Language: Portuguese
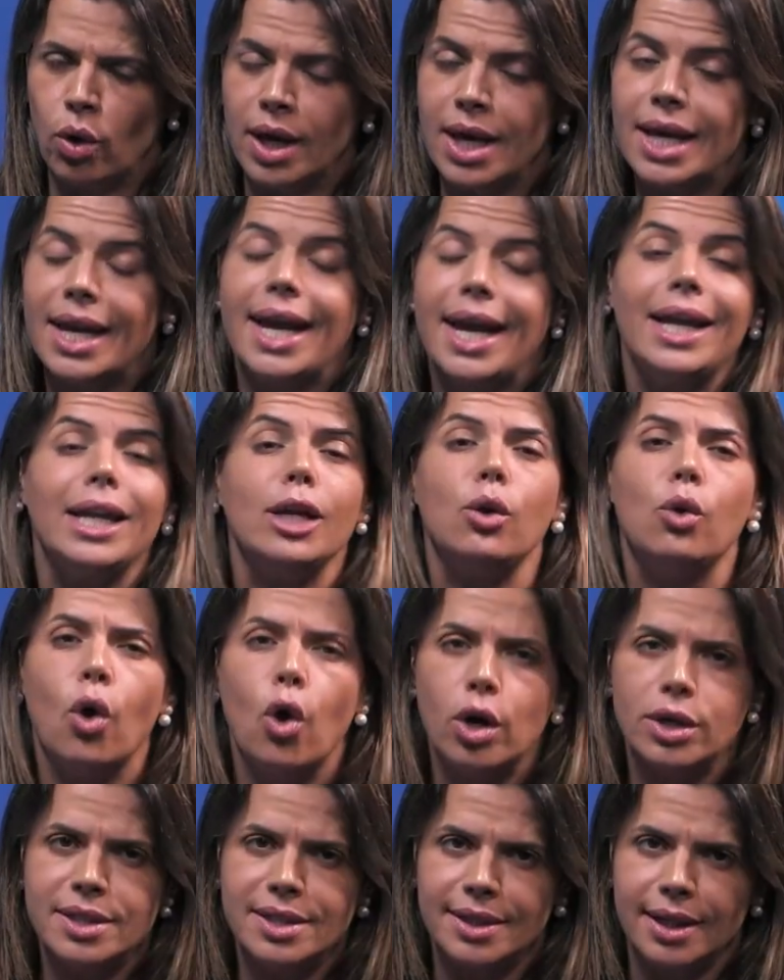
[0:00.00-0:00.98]
ele
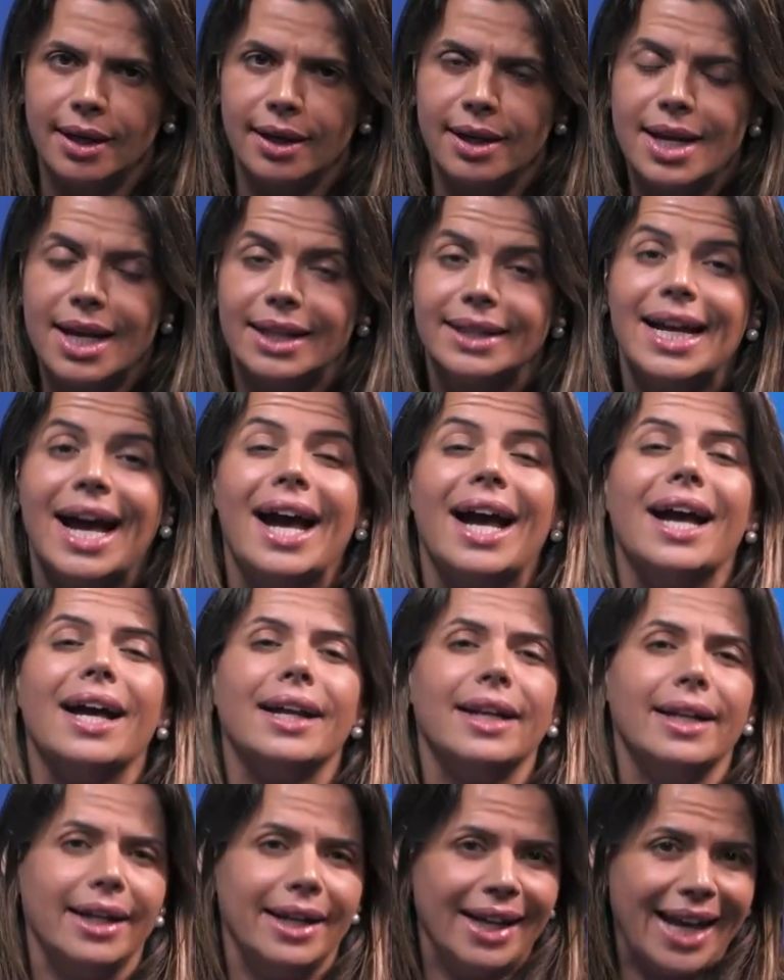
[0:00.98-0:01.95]
gosta da
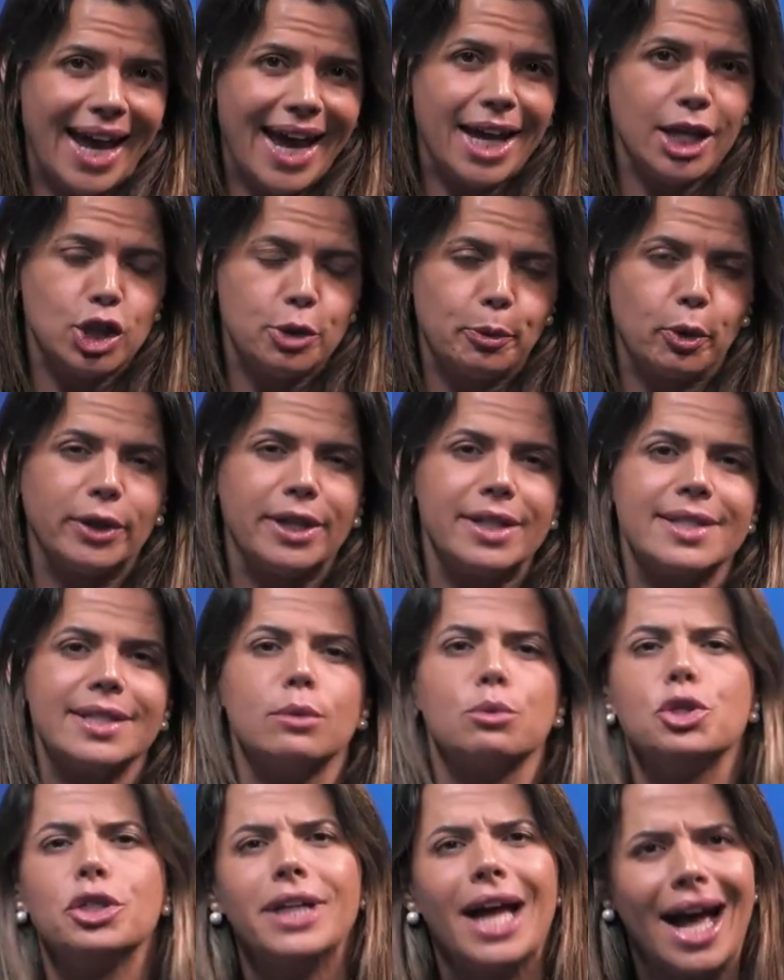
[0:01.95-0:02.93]
Lei de Proteção de
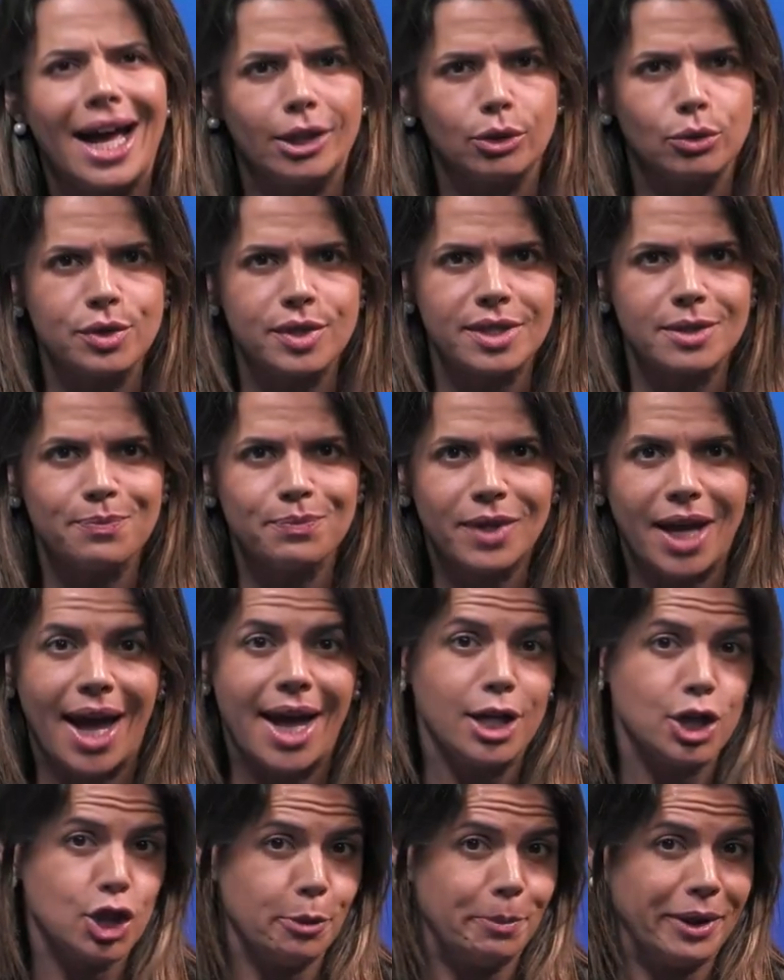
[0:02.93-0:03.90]
Dados, a
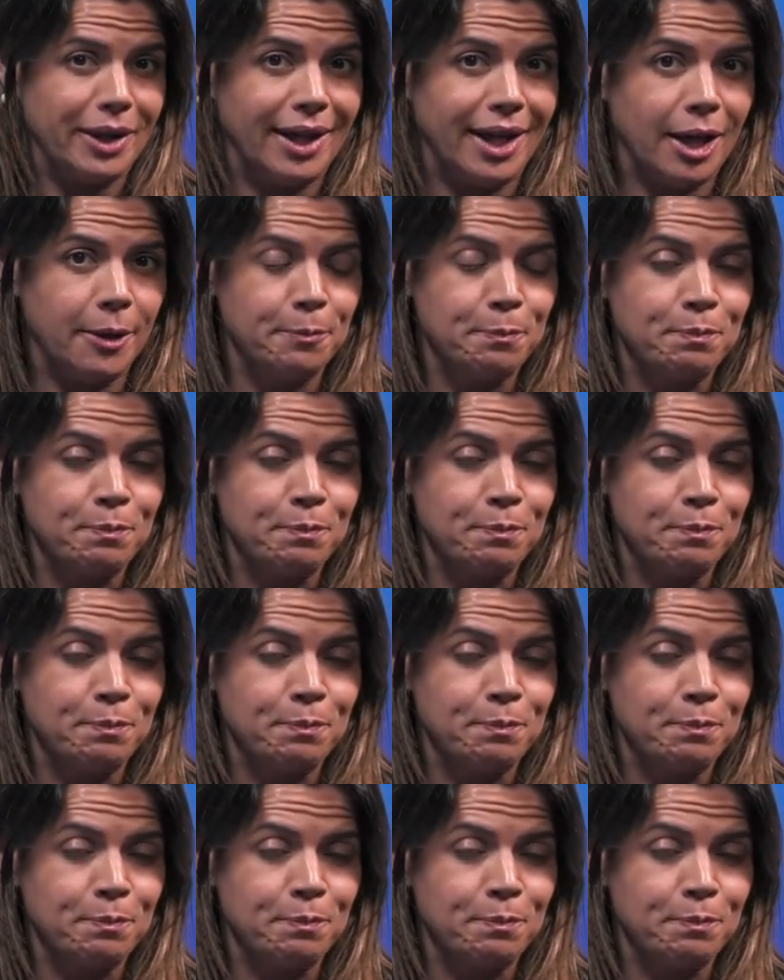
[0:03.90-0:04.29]
LGPD.